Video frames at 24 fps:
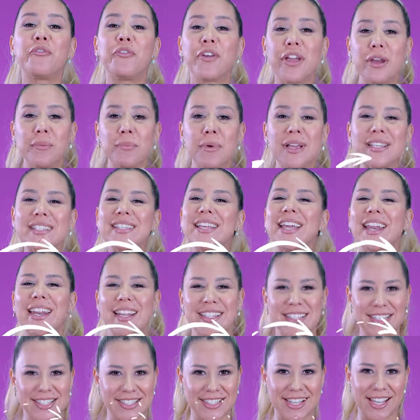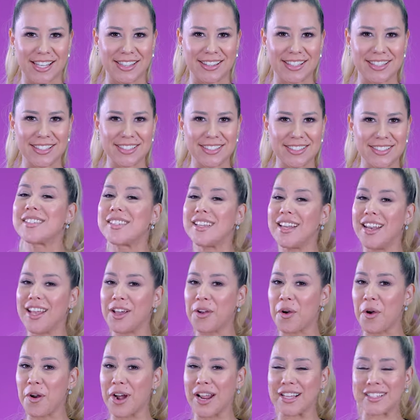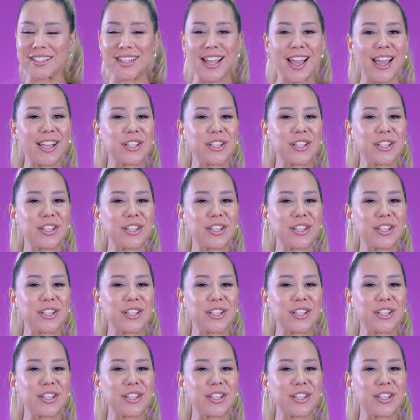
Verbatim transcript: firmes y resistentes. Silicona está